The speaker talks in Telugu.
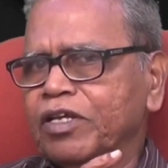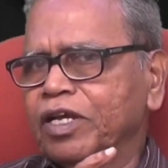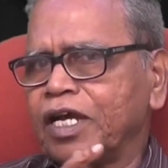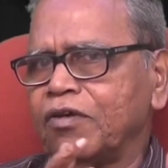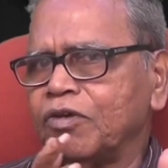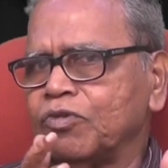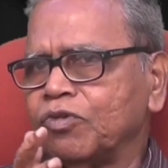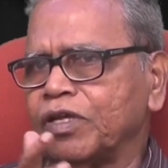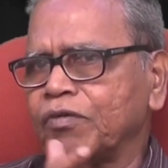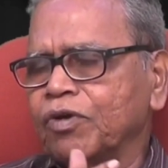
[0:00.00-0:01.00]
మధ్యకాలంలో
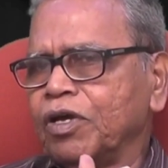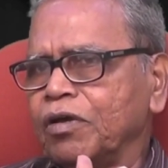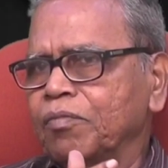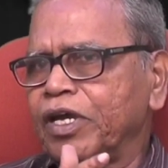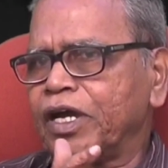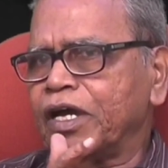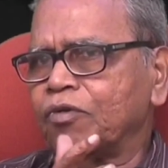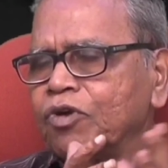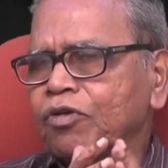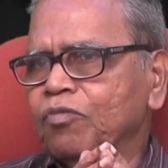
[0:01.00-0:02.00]
చూసాం
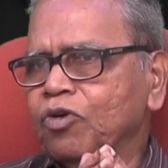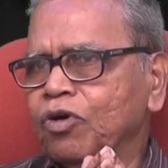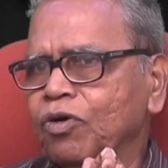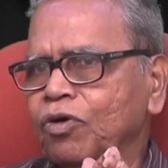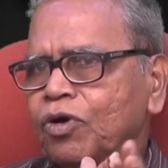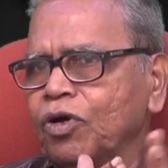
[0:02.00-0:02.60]
బీహార్ కుటుంబంలో